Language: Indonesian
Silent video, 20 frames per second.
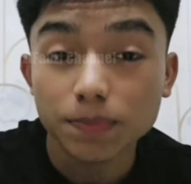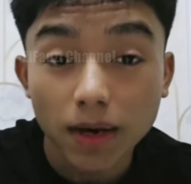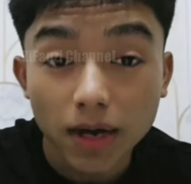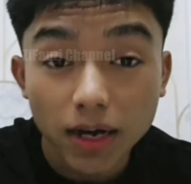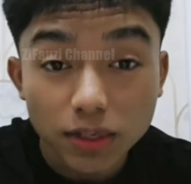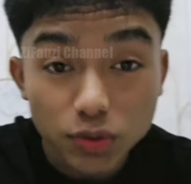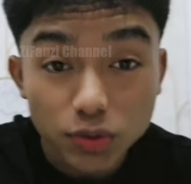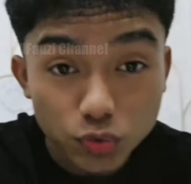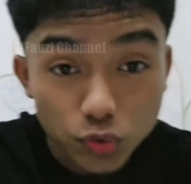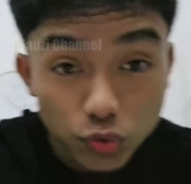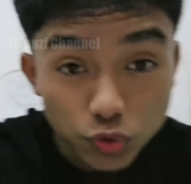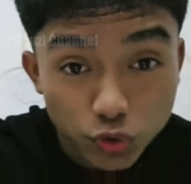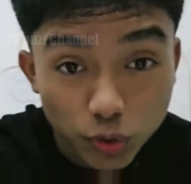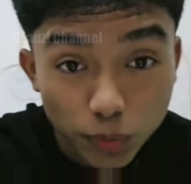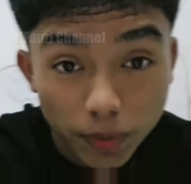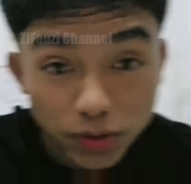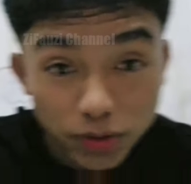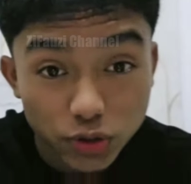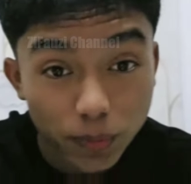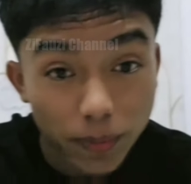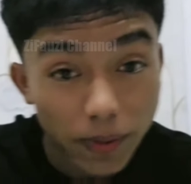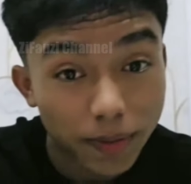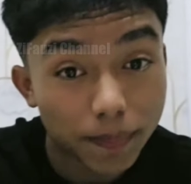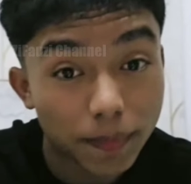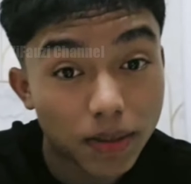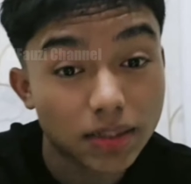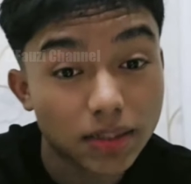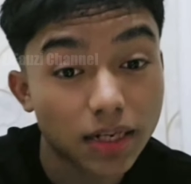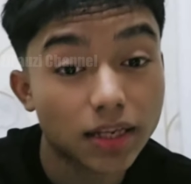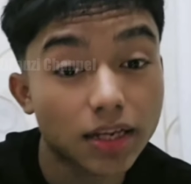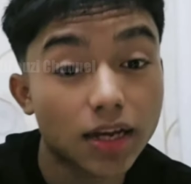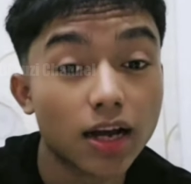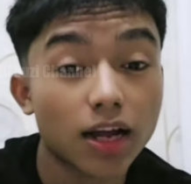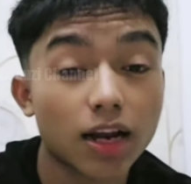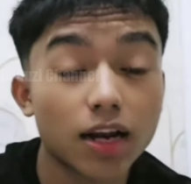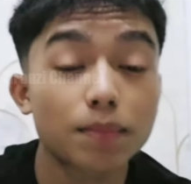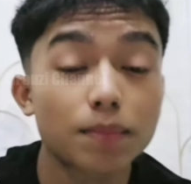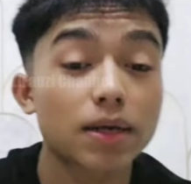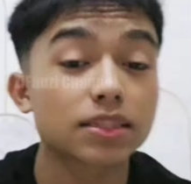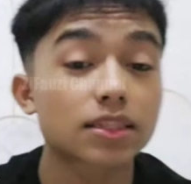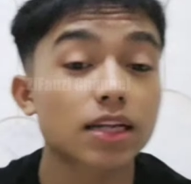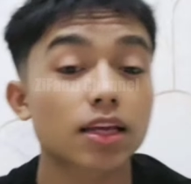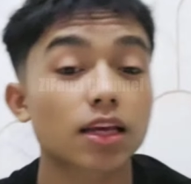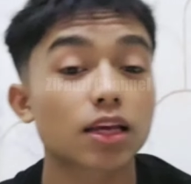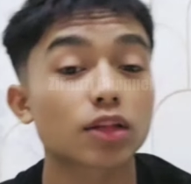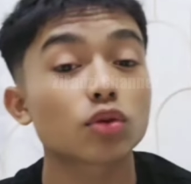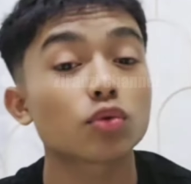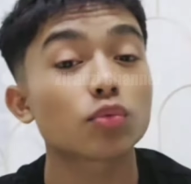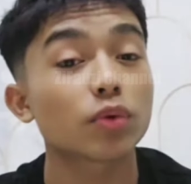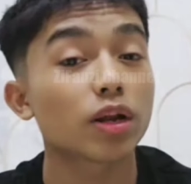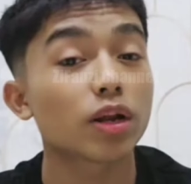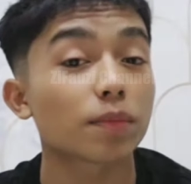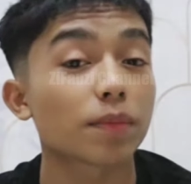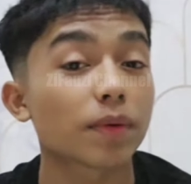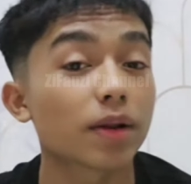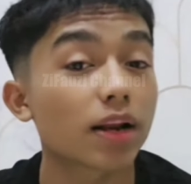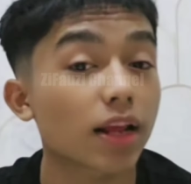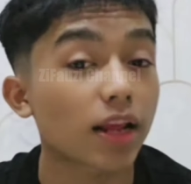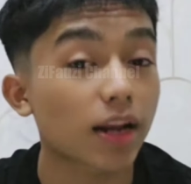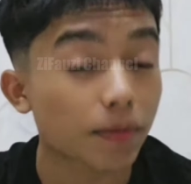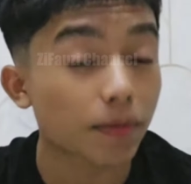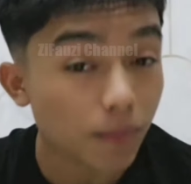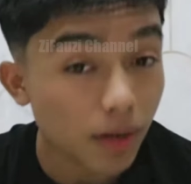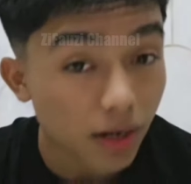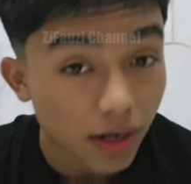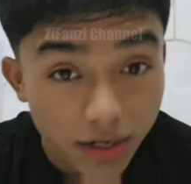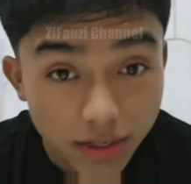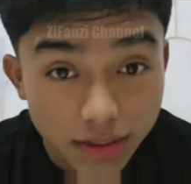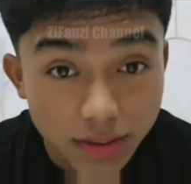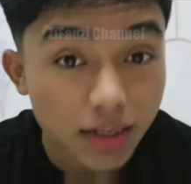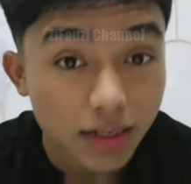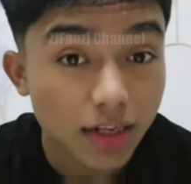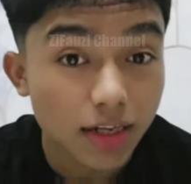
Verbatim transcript: banget untuk coba cobain basrengnya karena basrengnya itu benar-benar enak banget